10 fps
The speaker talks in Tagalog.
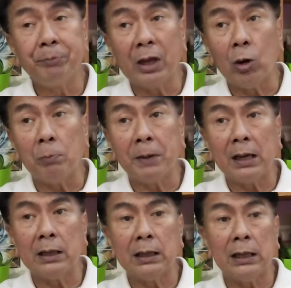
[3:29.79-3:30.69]
ayoko
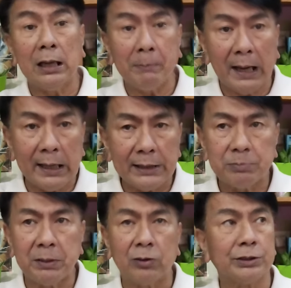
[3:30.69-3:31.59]
pang
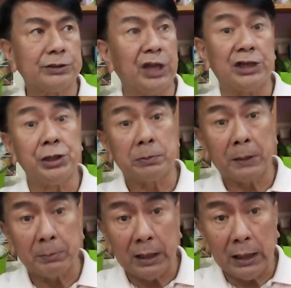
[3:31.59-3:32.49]
ilabas because next year
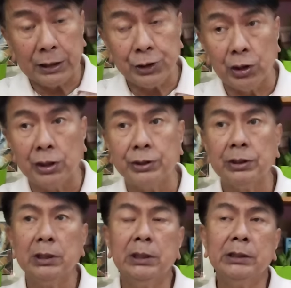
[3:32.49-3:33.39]
para may
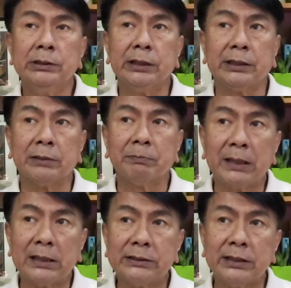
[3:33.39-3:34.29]
eleksyon. Tignan pa
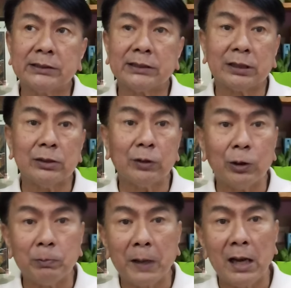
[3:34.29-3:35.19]
natin,
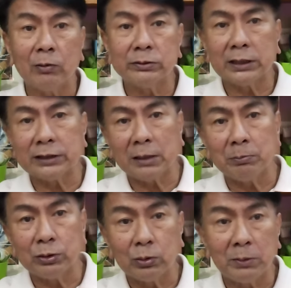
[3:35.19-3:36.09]
tatanungin ko pa kung
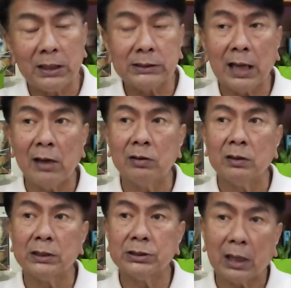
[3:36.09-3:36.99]
tatakbo tong mga
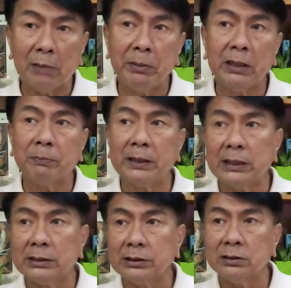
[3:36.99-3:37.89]
tao at saka verify
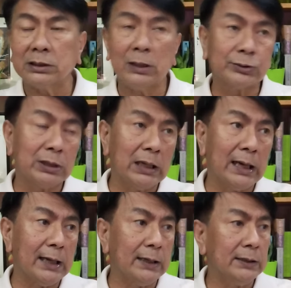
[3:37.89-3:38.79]
natin yung kilos
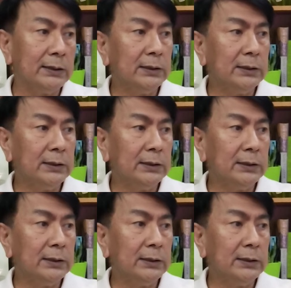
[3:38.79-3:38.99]
nila